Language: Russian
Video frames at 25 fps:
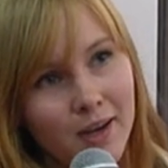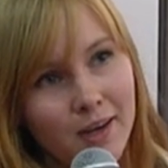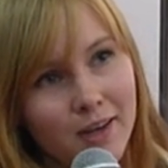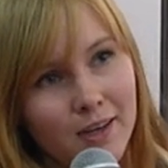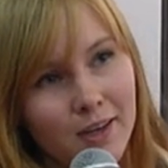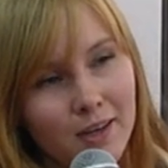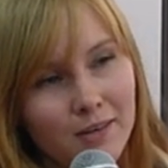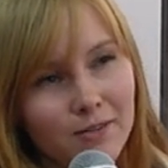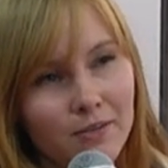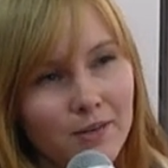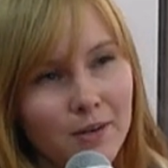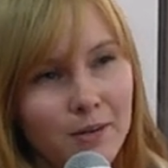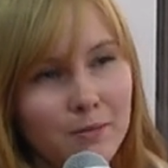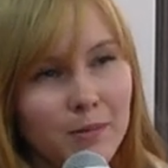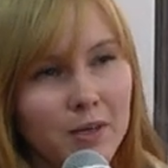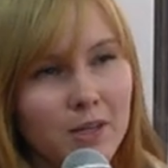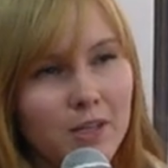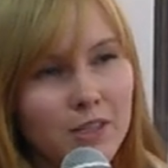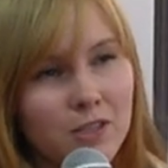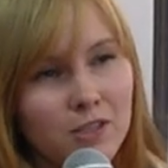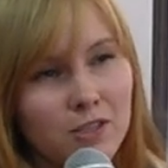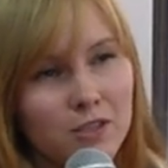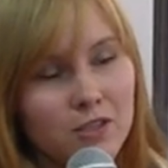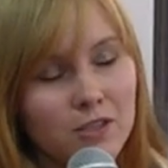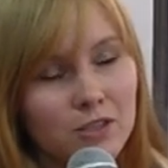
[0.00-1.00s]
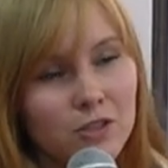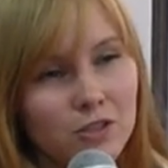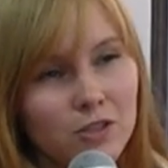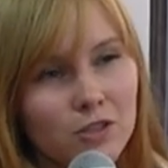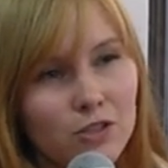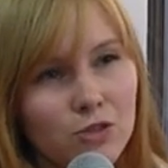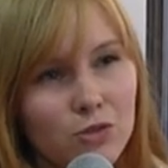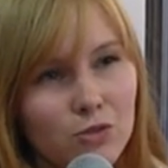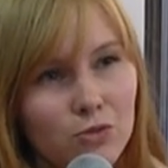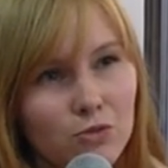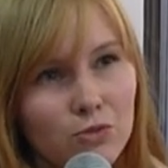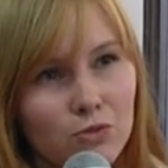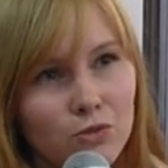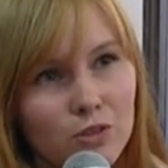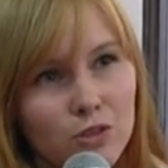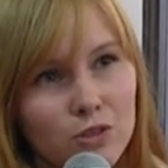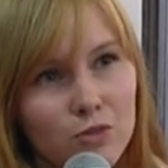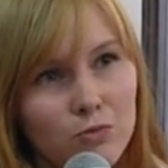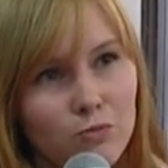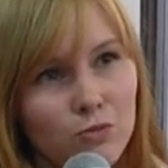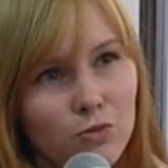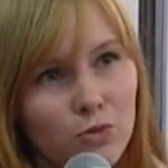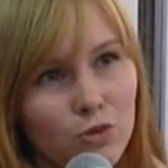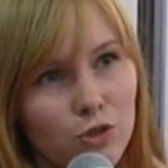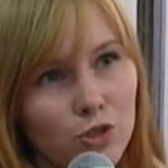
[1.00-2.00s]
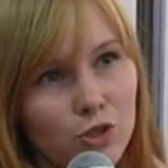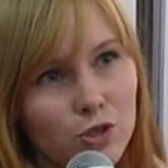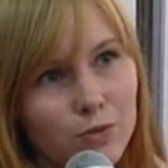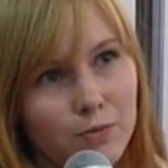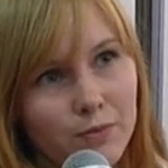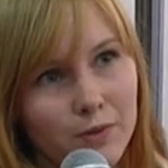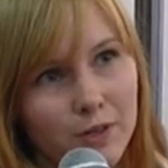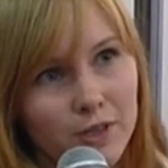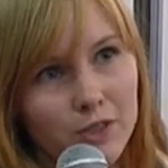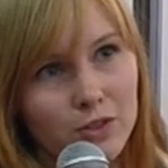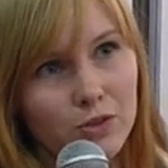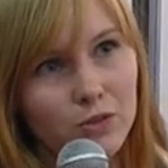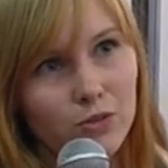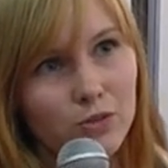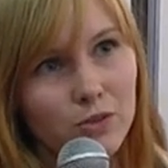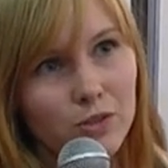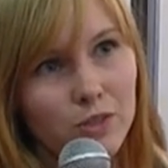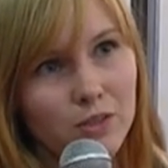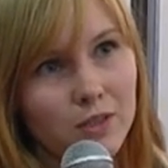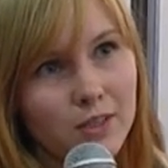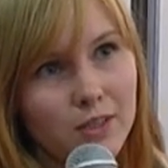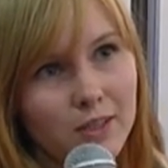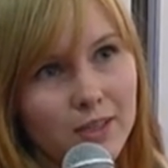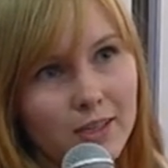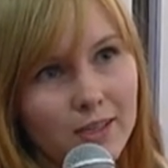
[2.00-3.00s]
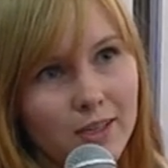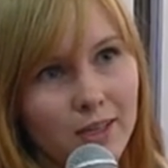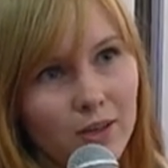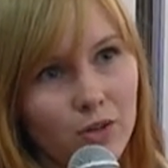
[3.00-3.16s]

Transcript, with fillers: Как вам кажется, что у нас больше происходит и